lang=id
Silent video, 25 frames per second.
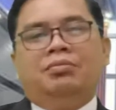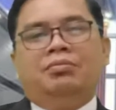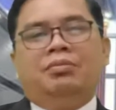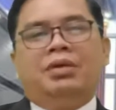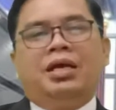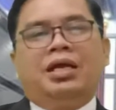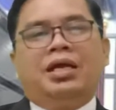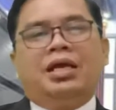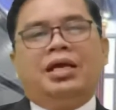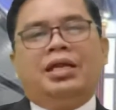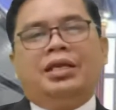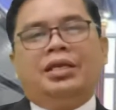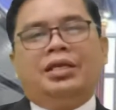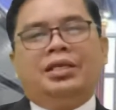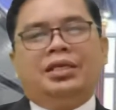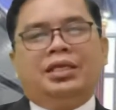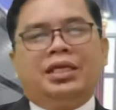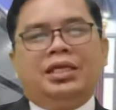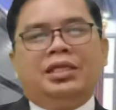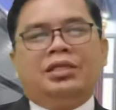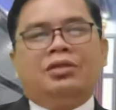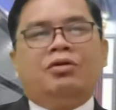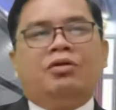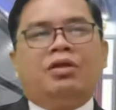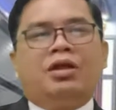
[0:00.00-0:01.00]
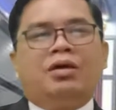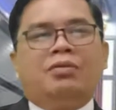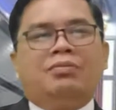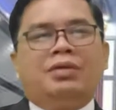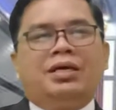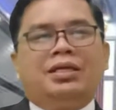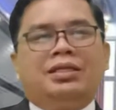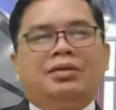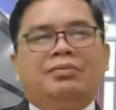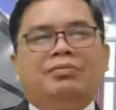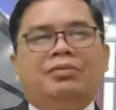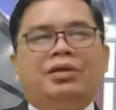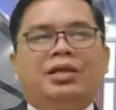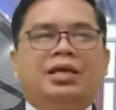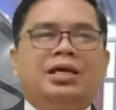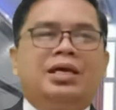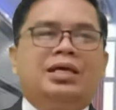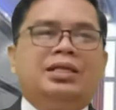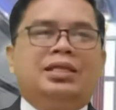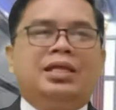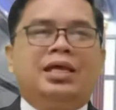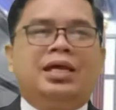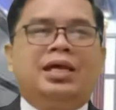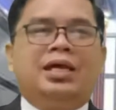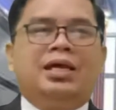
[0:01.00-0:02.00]
Bahkan kita orang Batak
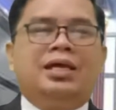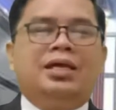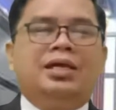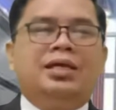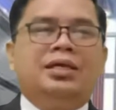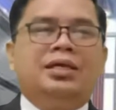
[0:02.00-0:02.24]
berkata,